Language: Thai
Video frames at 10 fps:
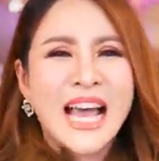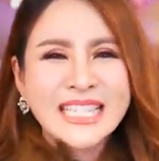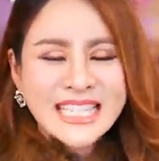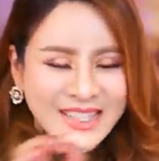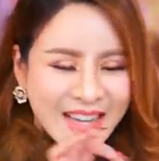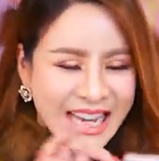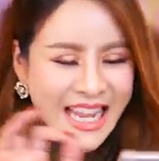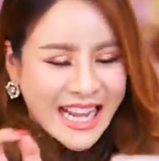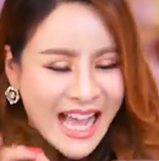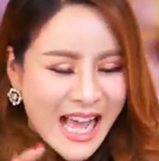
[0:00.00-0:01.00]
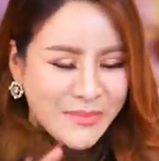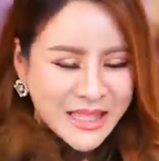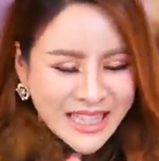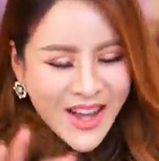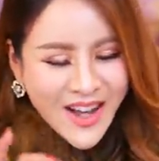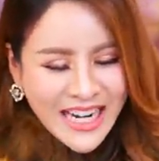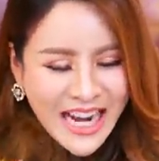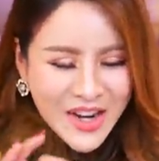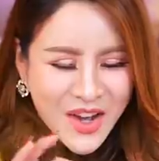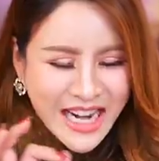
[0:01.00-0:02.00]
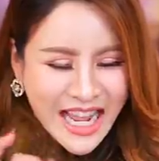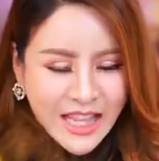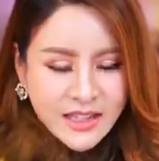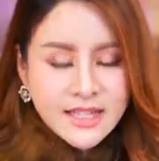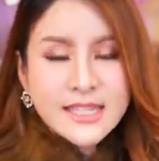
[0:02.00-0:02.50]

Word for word: แชร์เลยจะสวัสดีค่ะพี่ต้นนั่นนั่นนี่